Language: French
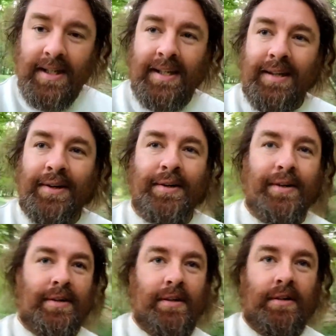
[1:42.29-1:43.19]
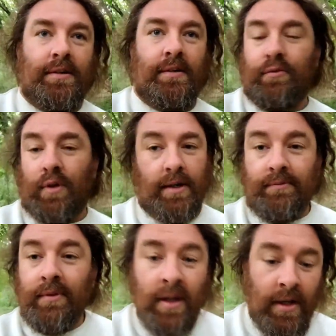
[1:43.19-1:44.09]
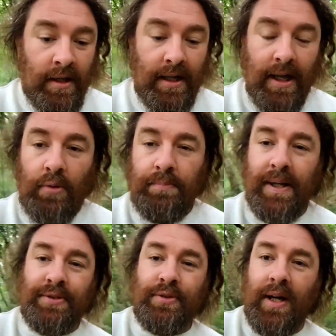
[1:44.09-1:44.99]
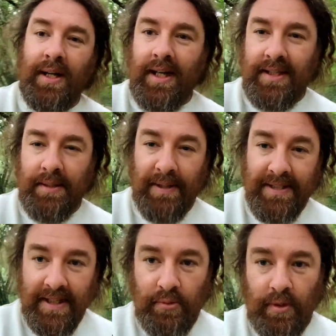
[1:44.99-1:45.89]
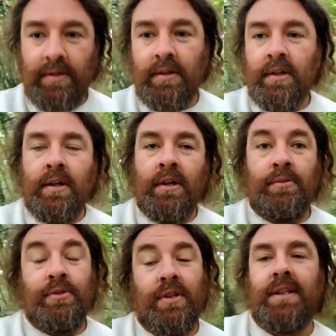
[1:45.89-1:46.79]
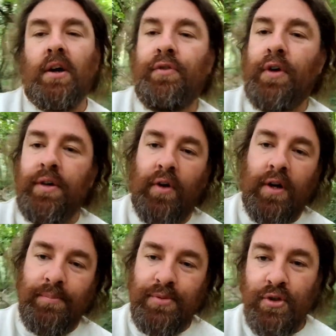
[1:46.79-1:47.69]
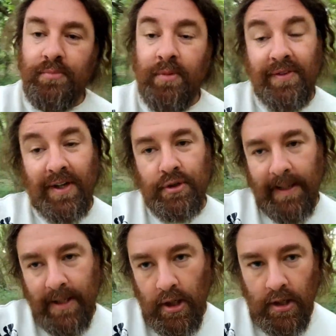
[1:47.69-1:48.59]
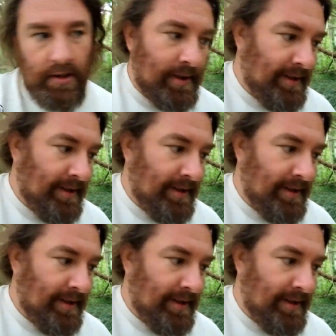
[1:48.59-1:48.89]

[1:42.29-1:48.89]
Et euh, voilà. Là on part sur un lac qui est pas très loin, parce que les enfants ils veulent absolument faire du paddle.